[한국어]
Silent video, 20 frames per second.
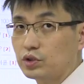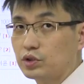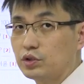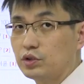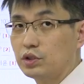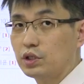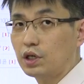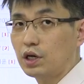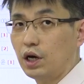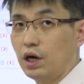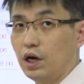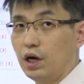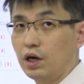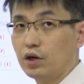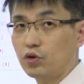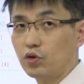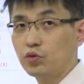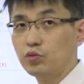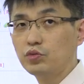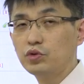있으니까
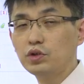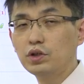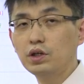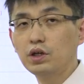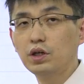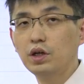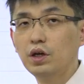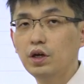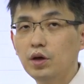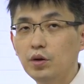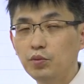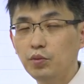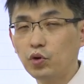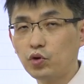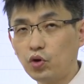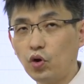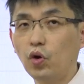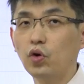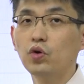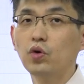여러분들이 뭐
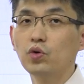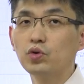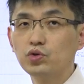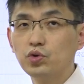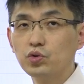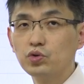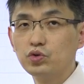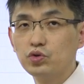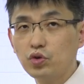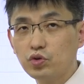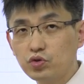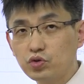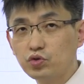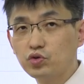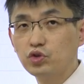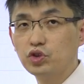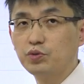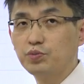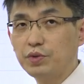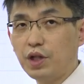경영 쪽을 더
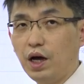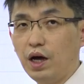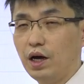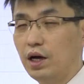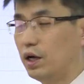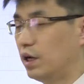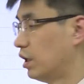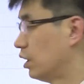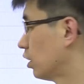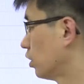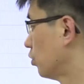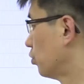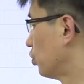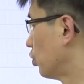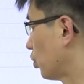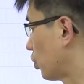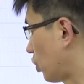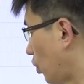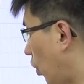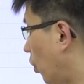듣고 싶다. 그럼
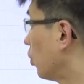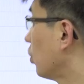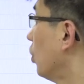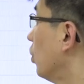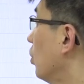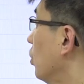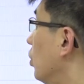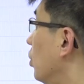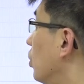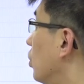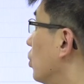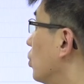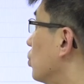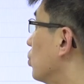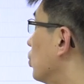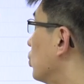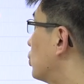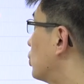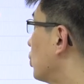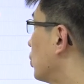요 경영
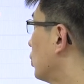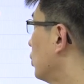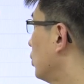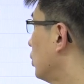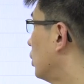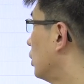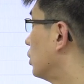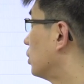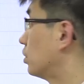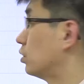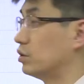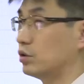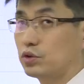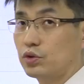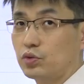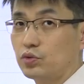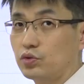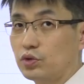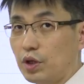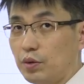요쪽을
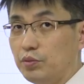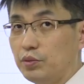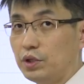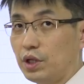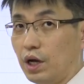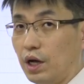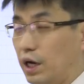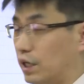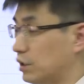들으셔도 됩니다.